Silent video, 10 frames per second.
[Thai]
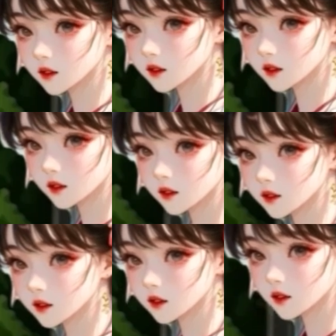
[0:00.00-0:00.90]
ว่าเมื่อทุกคน
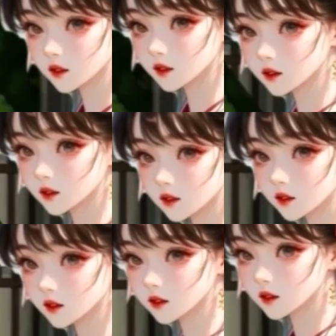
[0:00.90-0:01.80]
ที่อยู่ภายในค่าย
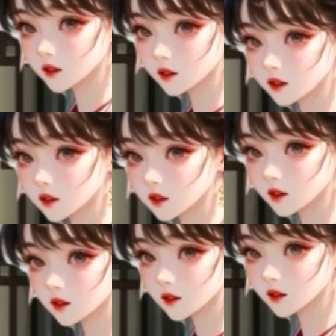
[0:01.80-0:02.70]
กลป้องบุพา
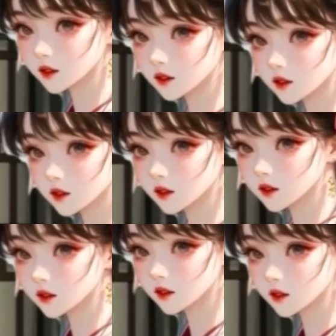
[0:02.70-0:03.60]
ได้ยินสิ่ง
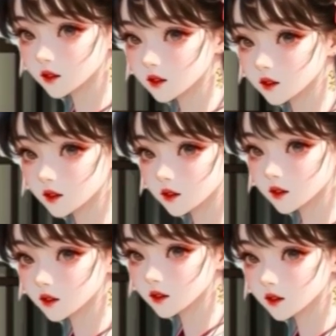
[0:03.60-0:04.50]
ที่ชี้สิ่งยาง
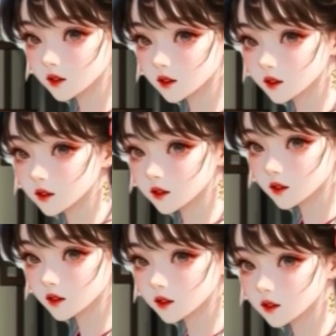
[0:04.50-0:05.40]
ประกาศออกมา
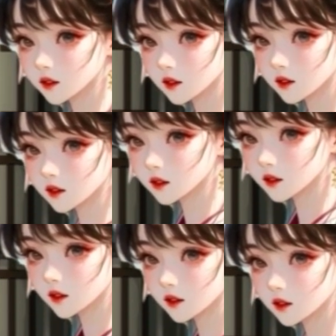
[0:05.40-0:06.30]
พวกเขาต่า
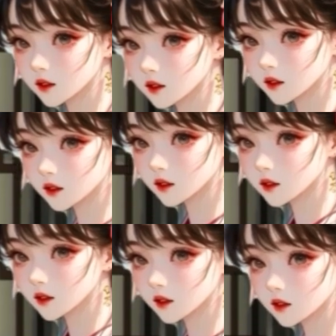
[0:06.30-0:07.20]
งก็มีสีหน้าเปลี่ย
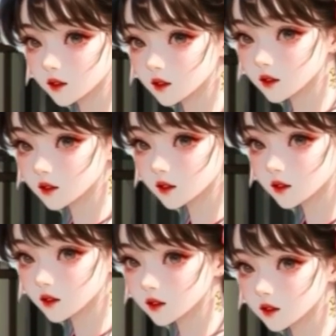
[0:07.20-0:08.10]
นไปพราง
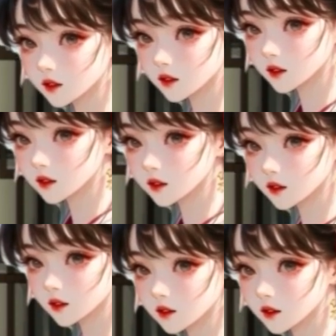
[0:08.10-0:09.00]
ส่งสายตาสื่อสาร
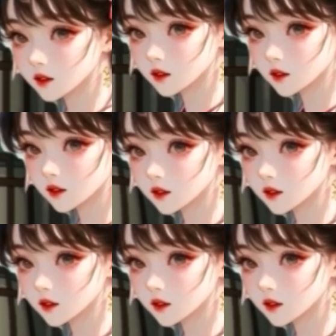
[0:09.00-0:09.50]
กันทันที